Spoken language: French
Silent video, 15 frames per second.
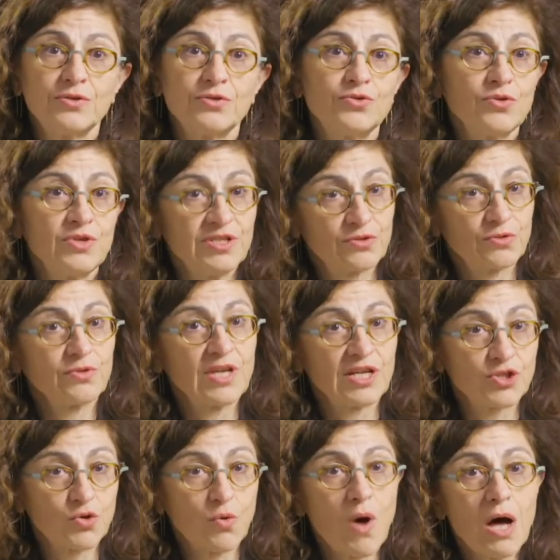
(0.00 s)
de l'histone
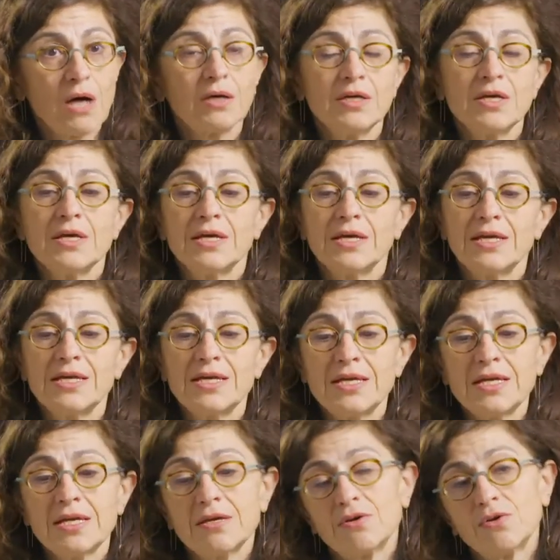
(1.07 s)
H3
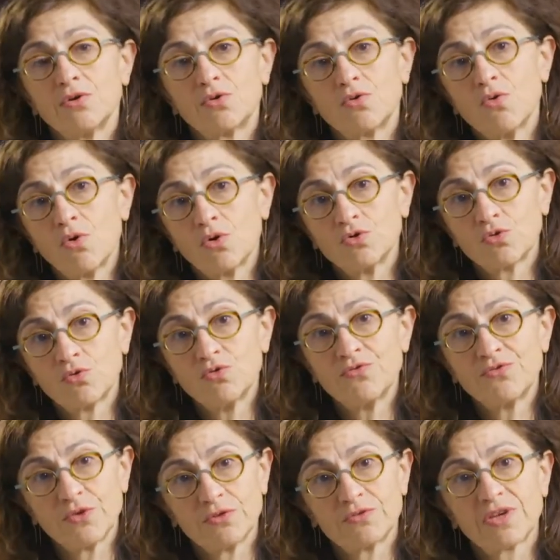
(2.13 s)
et euh, qu'on
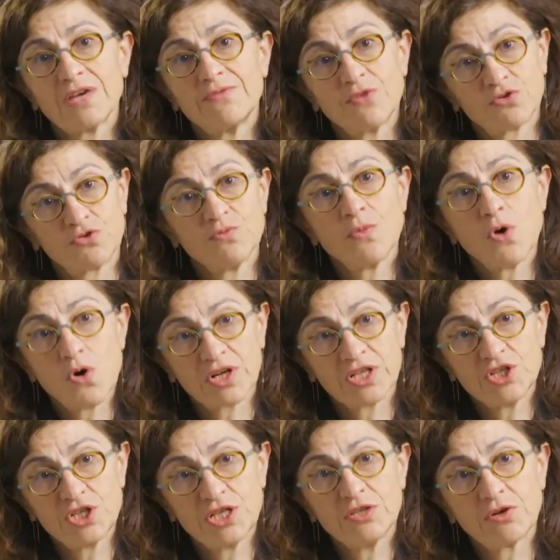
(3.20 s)
retrouve euh, très fortement
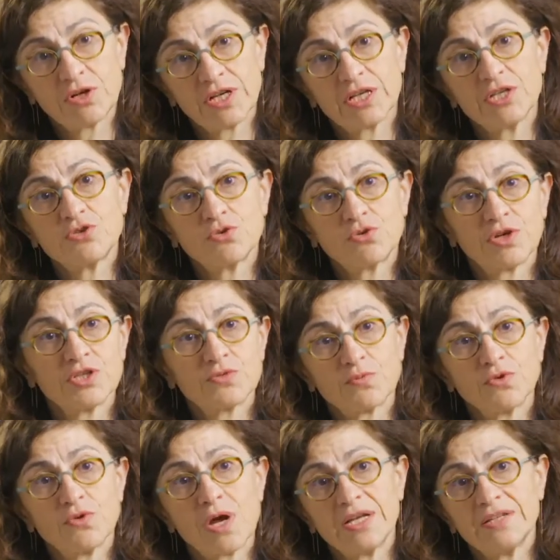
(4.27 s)
enrichi dans les régions correspondant à